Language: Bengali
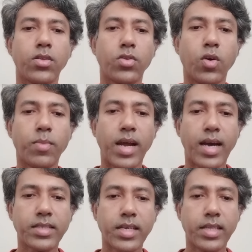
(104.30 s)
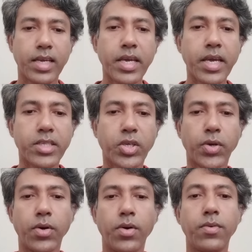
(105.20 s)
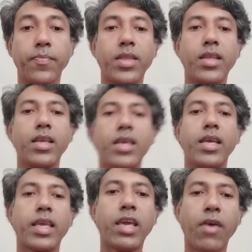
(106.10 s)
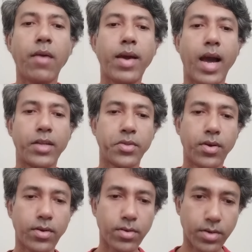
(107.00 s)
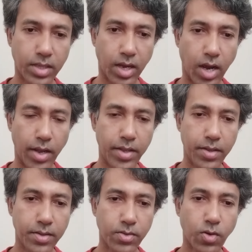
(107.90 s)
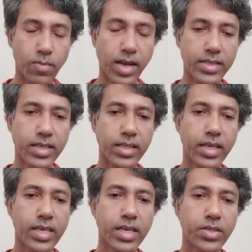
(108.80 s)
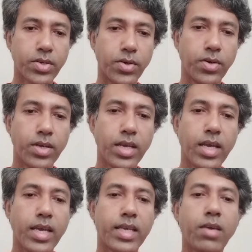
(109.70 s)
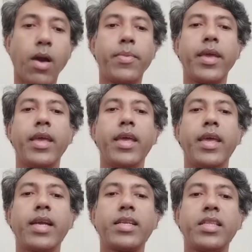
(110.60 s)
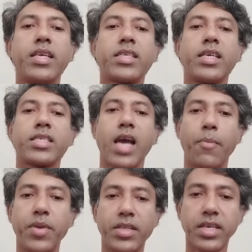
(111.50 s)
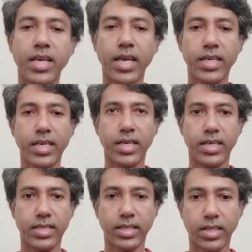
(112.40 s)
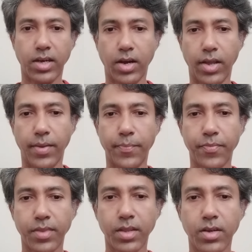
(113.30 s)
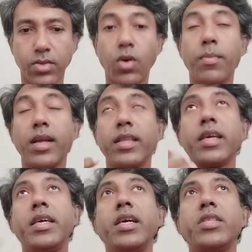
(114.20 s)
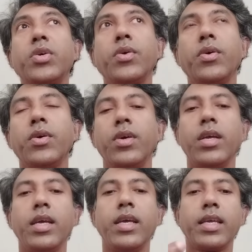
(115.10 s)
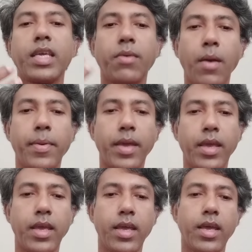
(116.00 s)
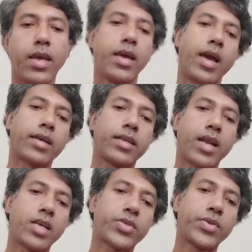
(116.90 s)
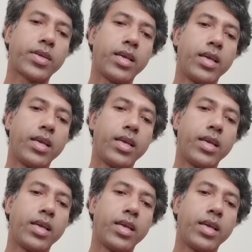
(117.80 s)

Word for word: তোমরা আজকে দেখিয়েছ কিভাবে আন্দোলন করতে হয় তোমরা আজকে দেখিয়েছ কিভাবে একটি দেশকে সামনের দিকে এগিয়ে নিয়ে যেতে হয় তোমরা দেখিয়েছ কিভাবে একটা রাষ্ট্রকে